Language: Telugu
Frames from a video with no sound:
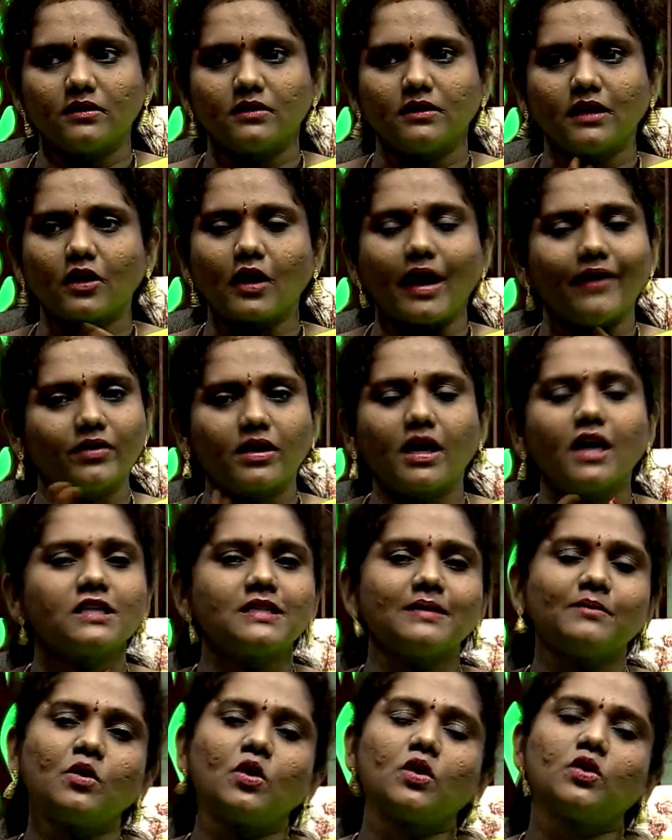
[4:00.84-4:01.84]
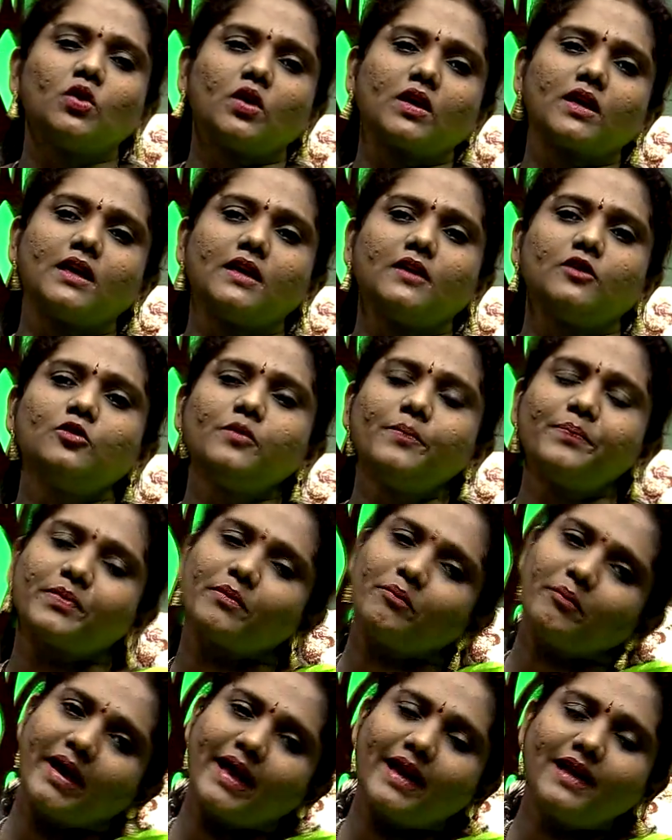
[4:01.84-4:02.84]
నాకు అవకాశం కూడా దొరకలేదు
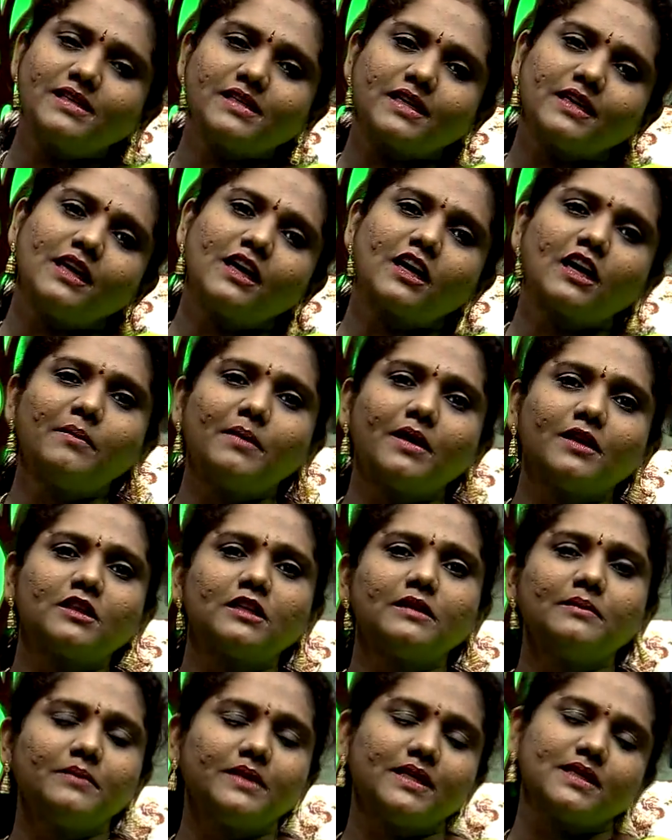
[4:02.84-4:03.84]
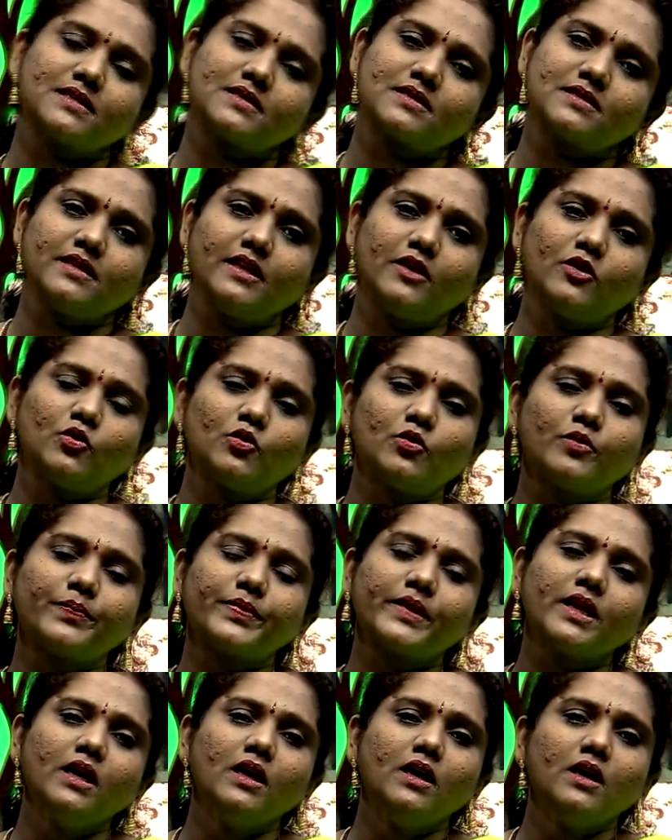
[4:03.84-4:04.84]
మ్యారేజ్ అయినాక మాత్రం ఎస్ నేను
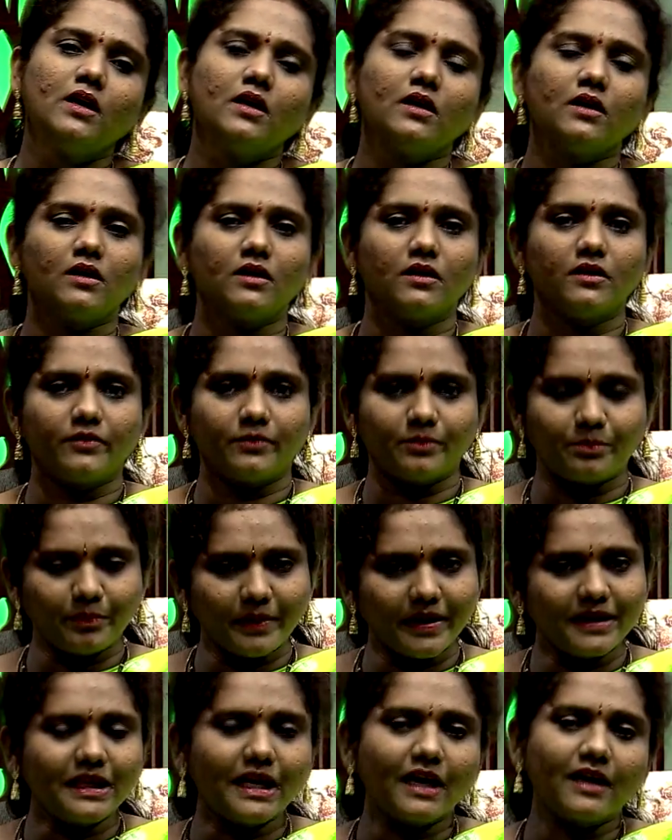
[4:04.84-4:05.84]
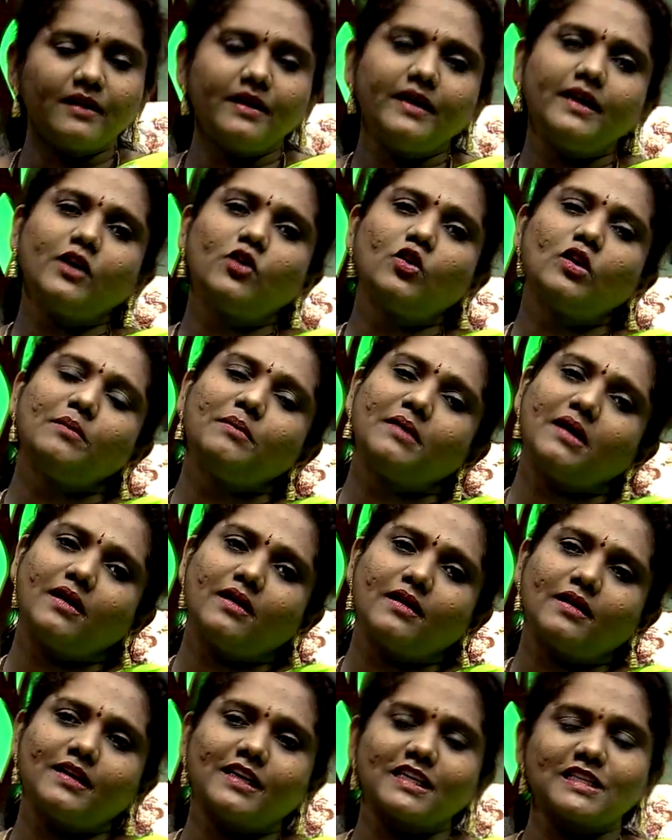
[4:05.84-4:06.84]
మిగతా అన్నిటి కూడా మా
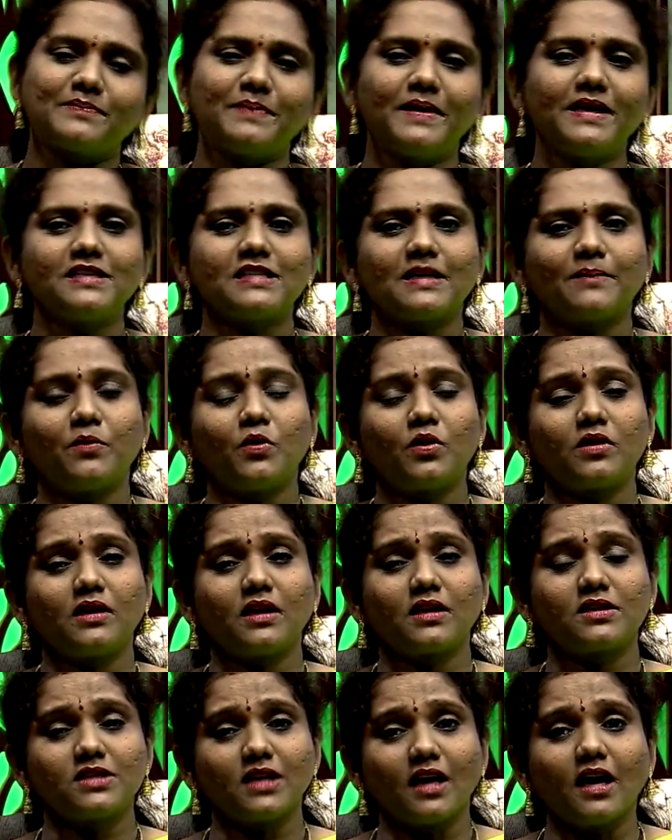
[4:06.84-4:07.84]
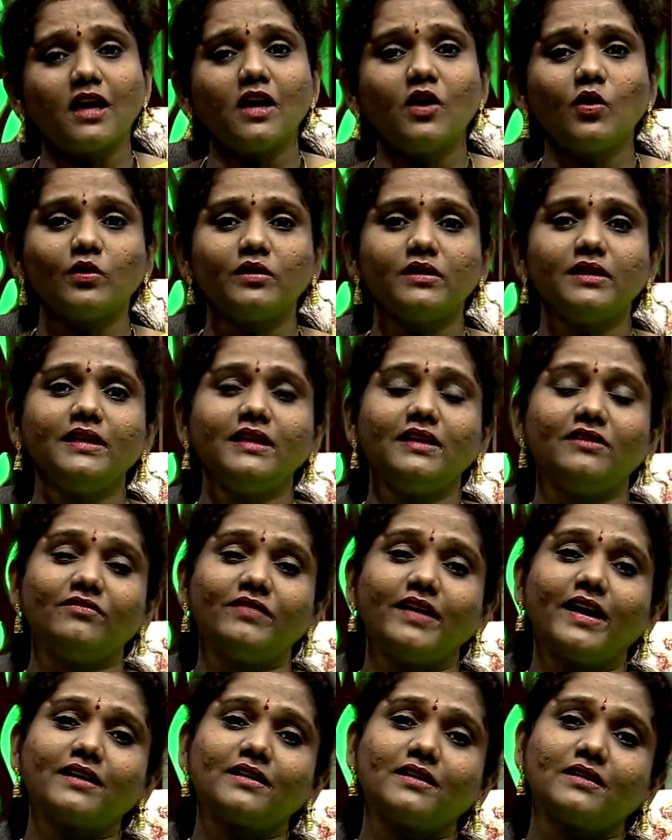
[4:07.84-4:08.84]
హస్బెండ్ సపోర్ట్ నాకు చాలా ఉంది
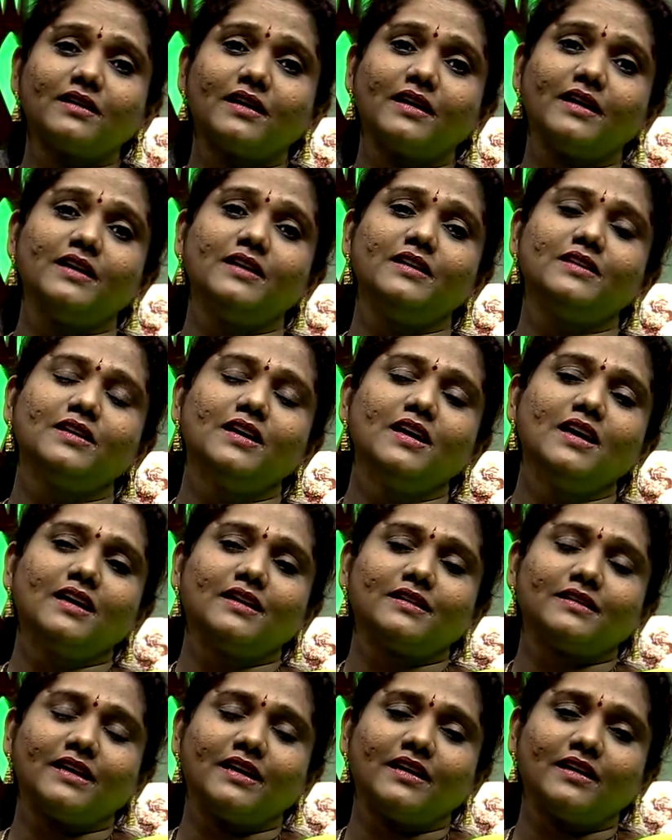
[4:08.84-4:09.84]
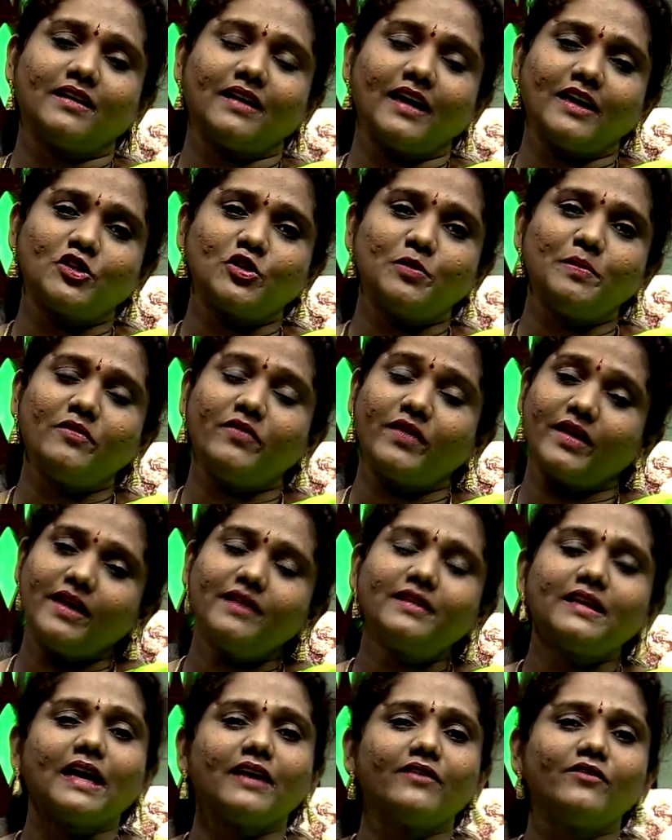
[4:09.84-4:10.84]
ఇన్ఫ్యాక్ట్ ఐ నా ఐ షుడ్ బి వెరీ
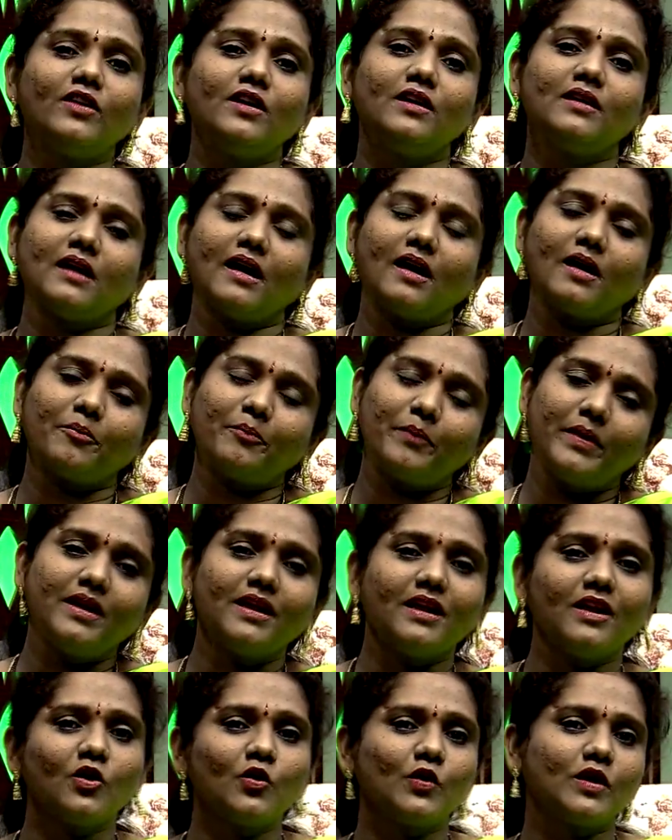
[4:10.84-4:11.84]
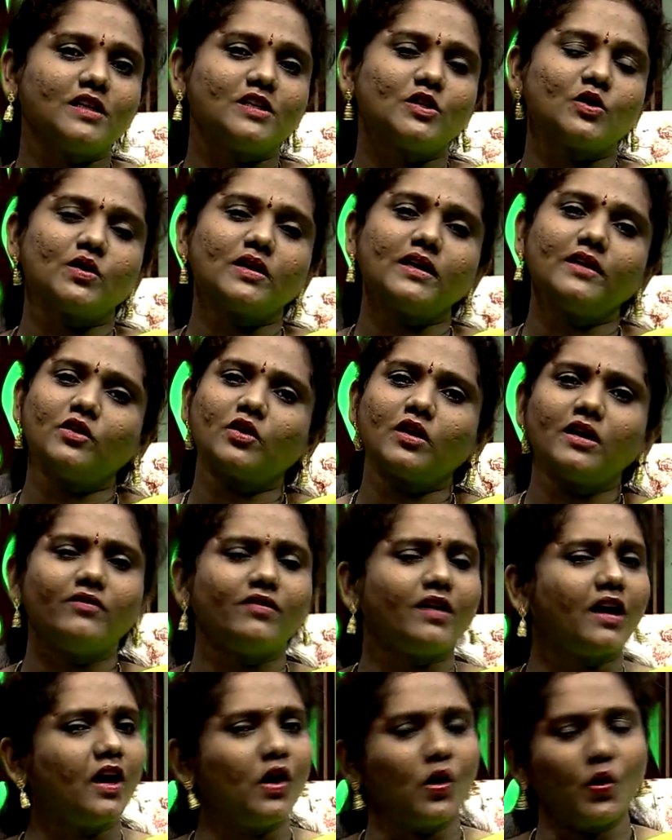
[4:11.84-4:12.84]
థ్యాంక్ఫుల్ నా పిల్లల గురించి కూడా ఎందుకంటే
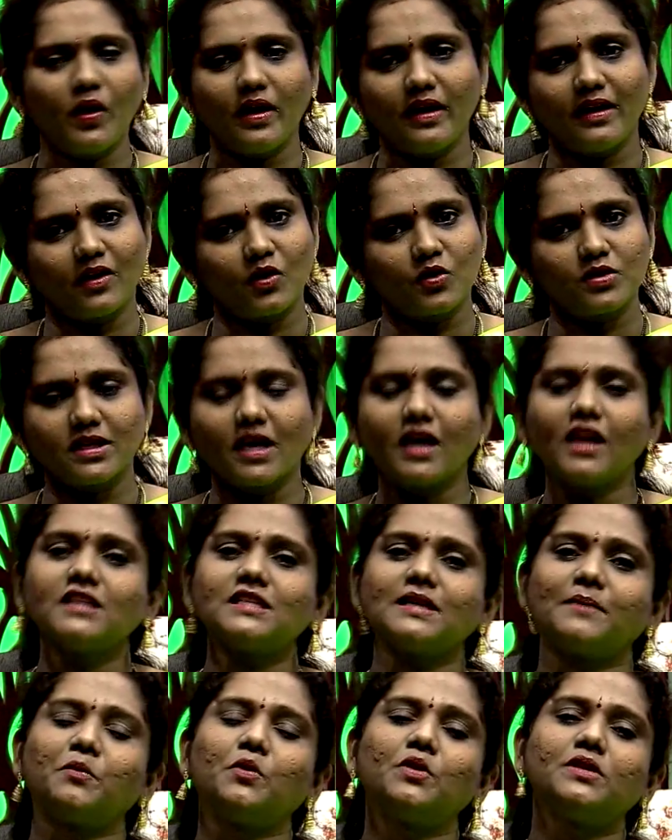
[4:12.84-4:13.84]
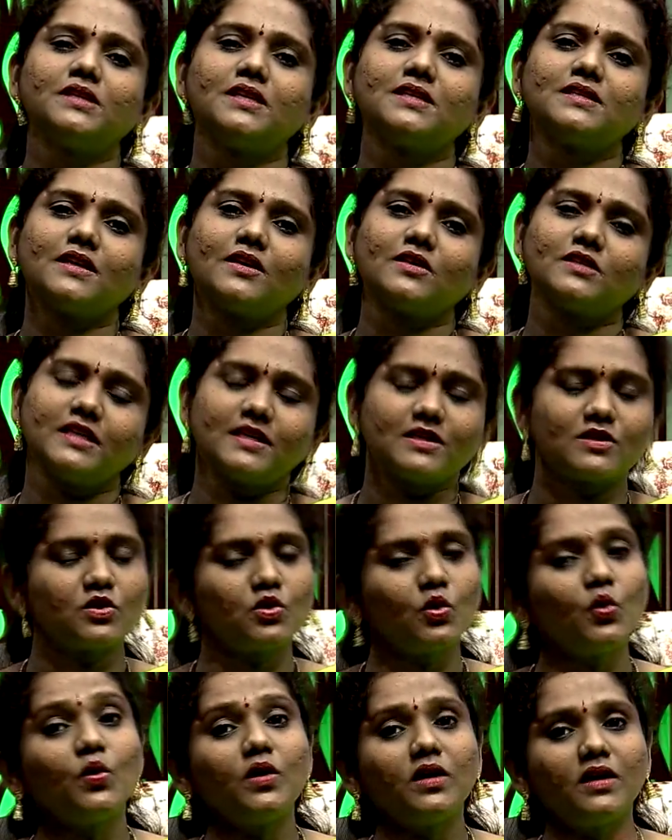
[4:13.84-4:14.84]
వాళ్ళు కూడా నాకు చాలా సపోర్ట్ చేసా
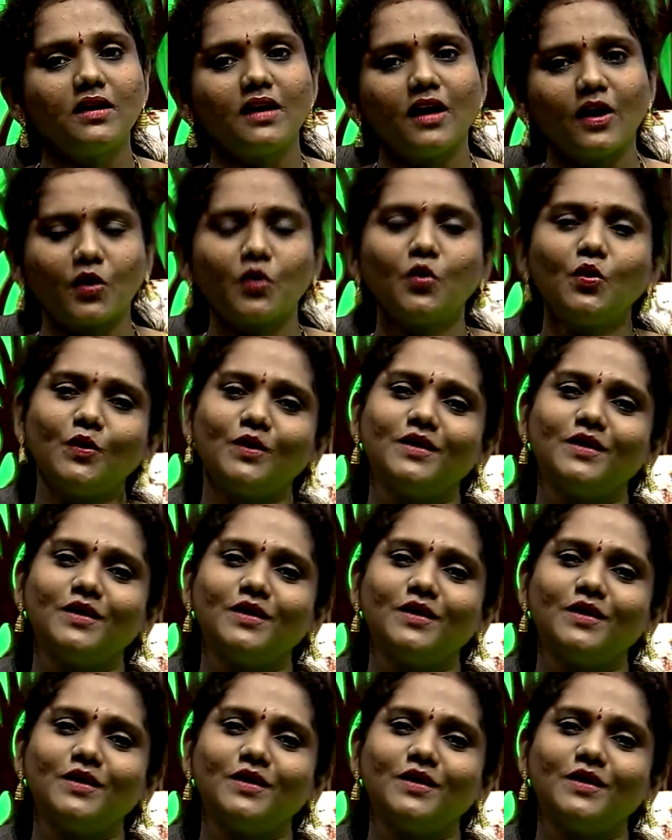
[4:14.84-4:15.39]
చేస్తూ ఉన్నారు